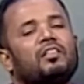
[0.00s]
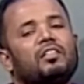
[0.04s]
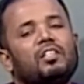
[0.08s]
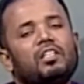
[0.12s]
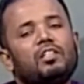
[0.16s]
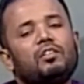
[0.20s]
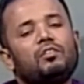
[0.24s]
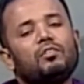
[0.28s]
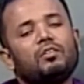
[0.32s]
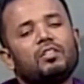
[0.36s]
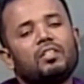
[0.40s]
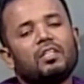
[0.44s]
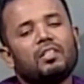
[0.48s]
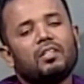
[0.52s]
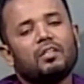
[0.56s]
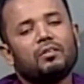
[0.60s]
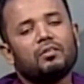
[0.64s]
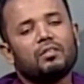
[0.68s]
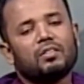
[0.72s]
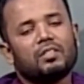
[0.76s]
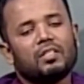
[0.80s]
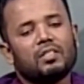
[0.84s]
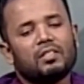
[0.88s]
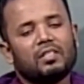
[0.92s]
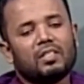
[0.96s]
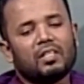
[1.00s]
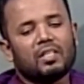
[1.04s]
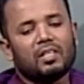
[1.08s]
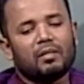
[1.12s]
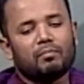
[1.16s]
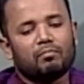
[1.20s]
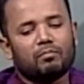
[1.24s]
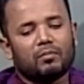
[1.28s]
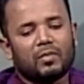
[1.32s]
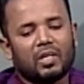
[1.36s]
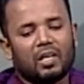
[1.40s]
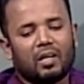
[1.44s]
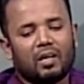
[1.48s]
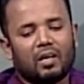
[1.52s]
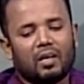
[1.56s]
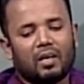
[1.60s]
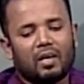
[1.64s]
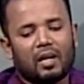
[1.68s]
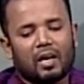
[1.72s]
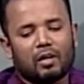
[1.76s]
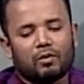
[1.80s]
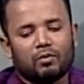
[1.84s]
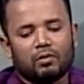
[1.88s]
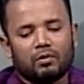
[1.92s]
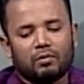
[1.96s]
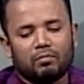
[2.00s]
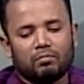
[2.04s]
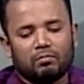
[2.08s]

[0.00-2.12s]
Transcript: দ্বিতীয় যেটা হচ্ছে যে এখন